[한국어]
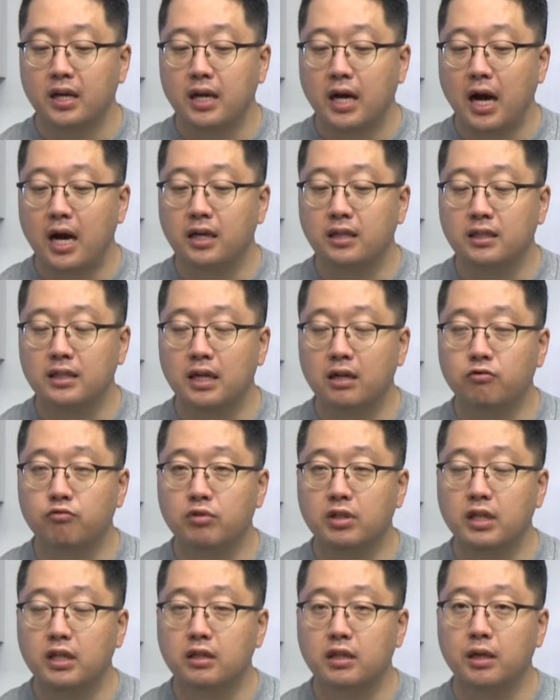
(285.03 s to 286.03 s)
항상
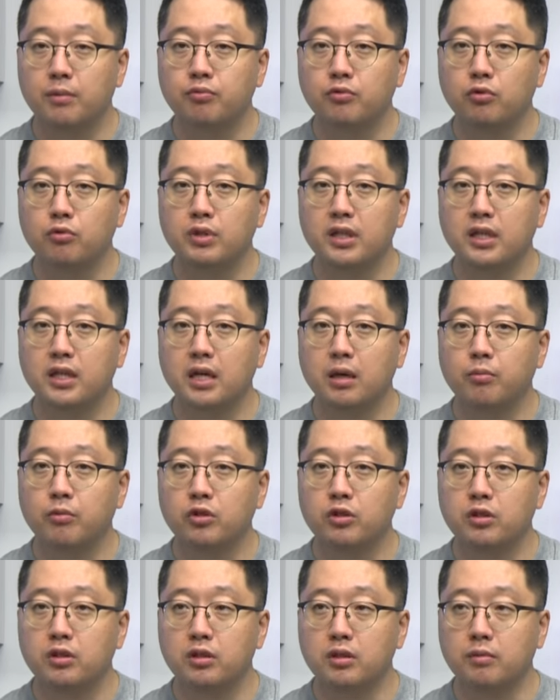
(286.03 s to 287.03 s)
우리가 크래프톤
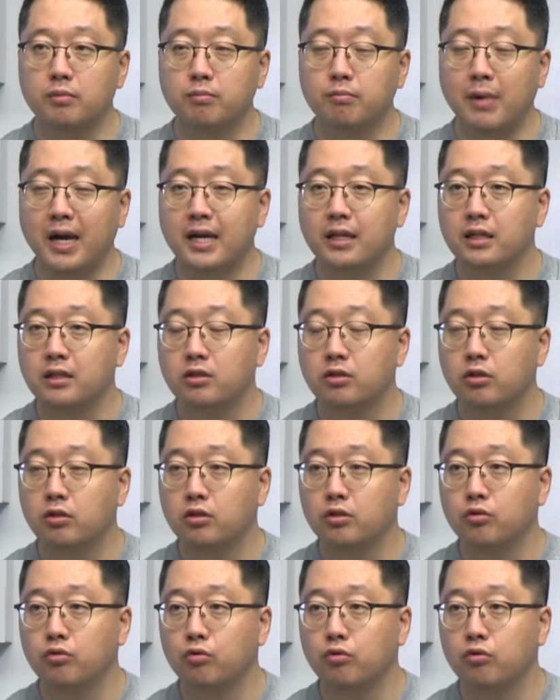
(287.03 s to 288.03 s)
얘기하면은
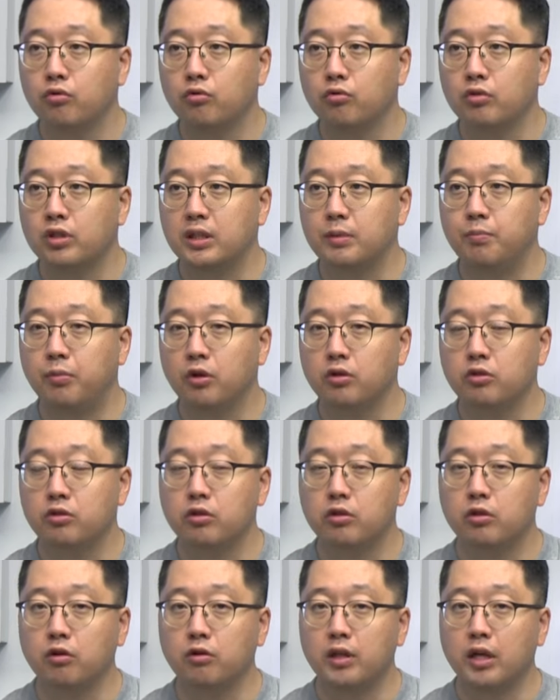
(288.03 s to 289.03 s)
마이너스적인 요인으로
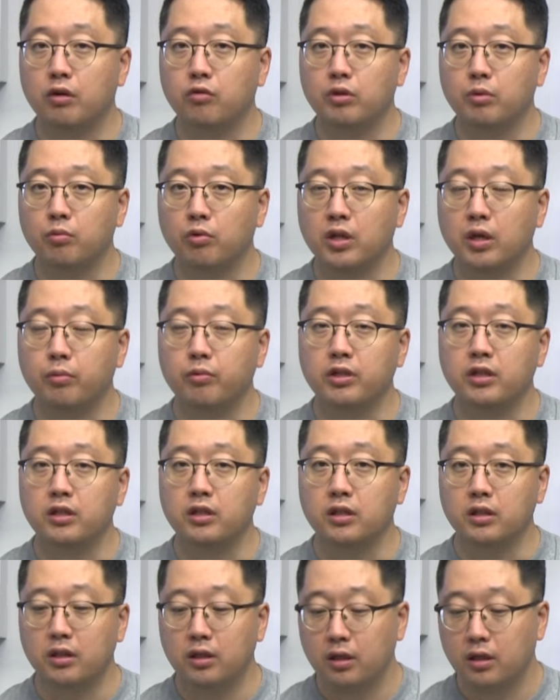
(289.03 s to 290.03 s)
짚어졌었던 내용이
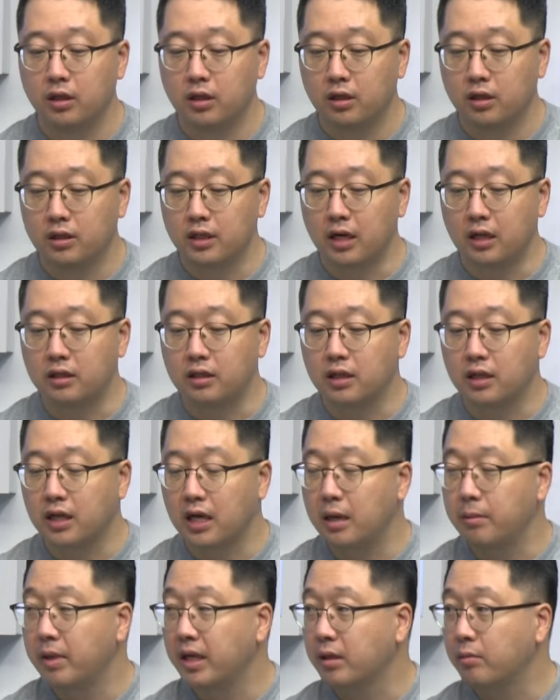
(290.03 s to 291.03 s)
뭐냐면은 야 니네
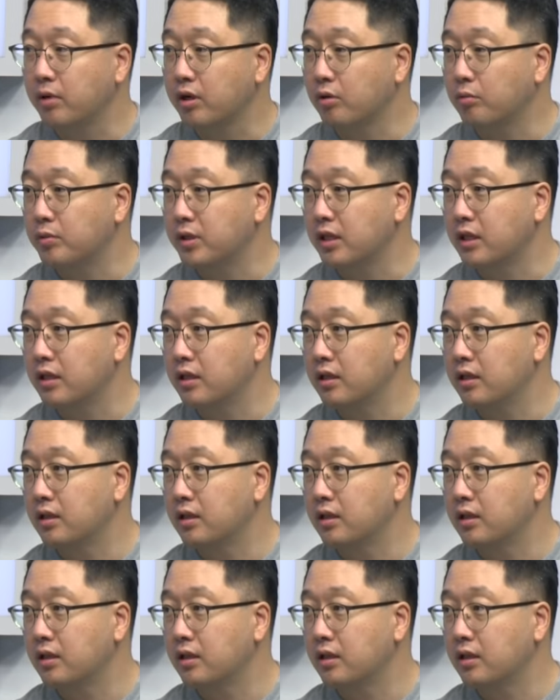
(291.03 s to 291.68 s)
게임 하나밖에 없잖아.